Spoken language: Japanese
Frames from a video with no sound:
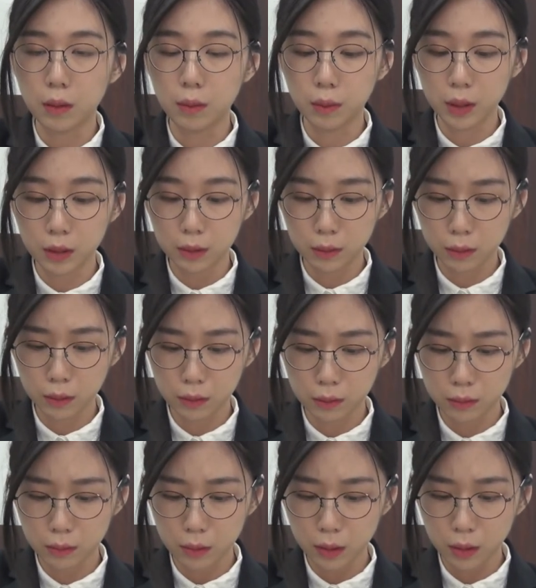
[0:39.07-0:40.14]

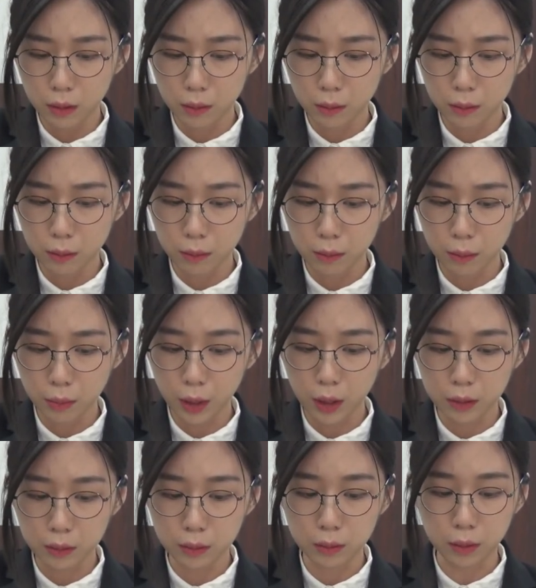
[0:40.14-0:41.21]
ウェイロン・
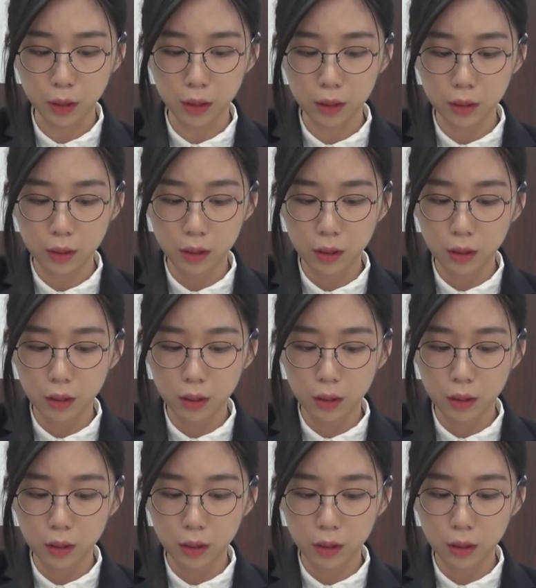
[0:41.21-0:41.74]
パークは